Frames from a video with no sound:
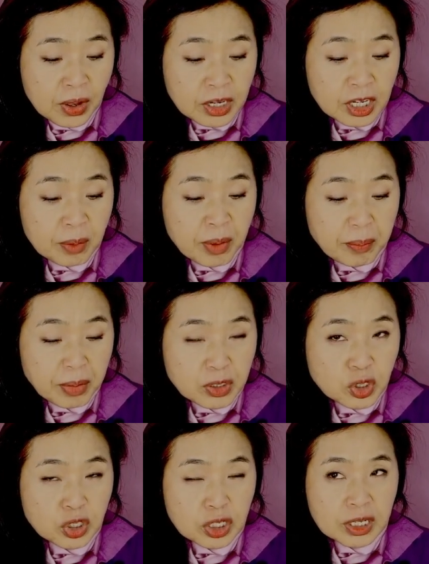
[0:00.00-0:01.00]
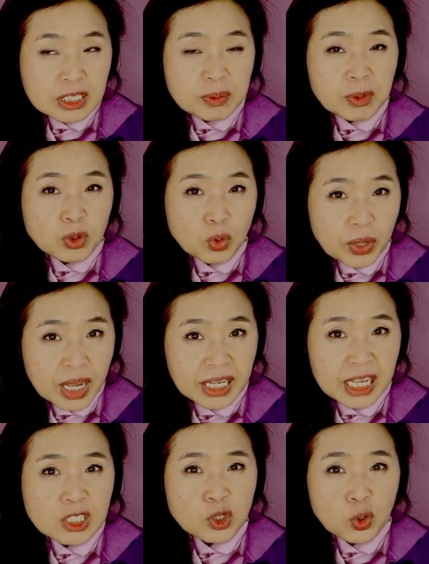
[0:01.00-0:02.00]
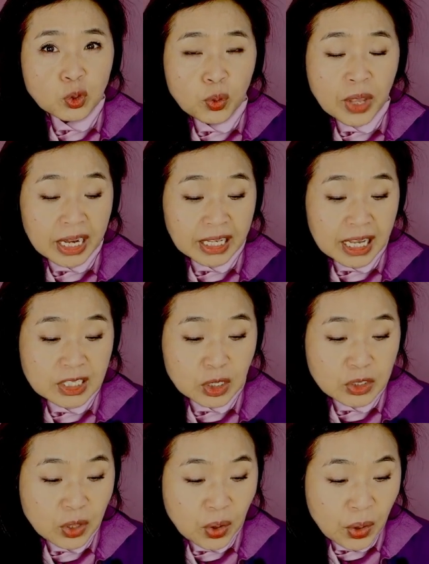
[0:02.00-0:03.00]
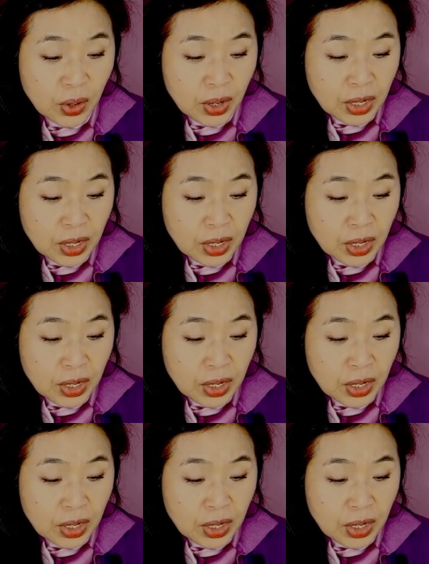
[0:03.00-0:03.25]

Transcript: 그러면 며칠 있으면 또 약해지고 또 약해져서